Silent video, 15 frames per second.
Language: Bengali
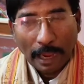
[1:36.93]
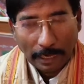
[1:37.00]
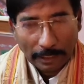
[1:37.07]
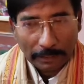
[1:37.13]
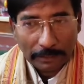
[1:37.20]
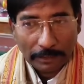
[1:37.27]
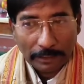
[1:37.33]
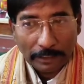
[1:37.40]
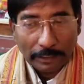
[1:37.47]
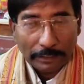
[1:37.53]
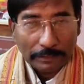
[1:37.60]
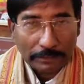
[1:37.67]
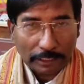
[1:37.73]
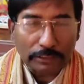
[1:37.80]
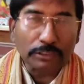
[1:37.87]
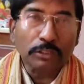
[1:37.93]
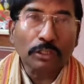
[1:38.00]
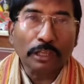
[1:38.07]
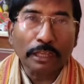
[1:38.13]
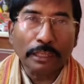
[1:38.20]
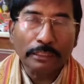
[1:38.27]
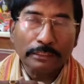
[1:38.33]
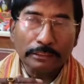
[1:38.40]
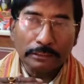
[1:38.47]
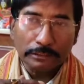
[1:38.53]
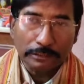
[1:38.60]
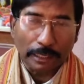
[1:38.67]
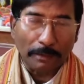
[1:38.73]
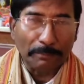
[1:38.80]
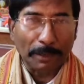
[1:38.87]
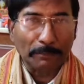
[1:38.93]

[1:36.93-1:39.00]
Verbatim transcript: আর তার সঙ্গে যা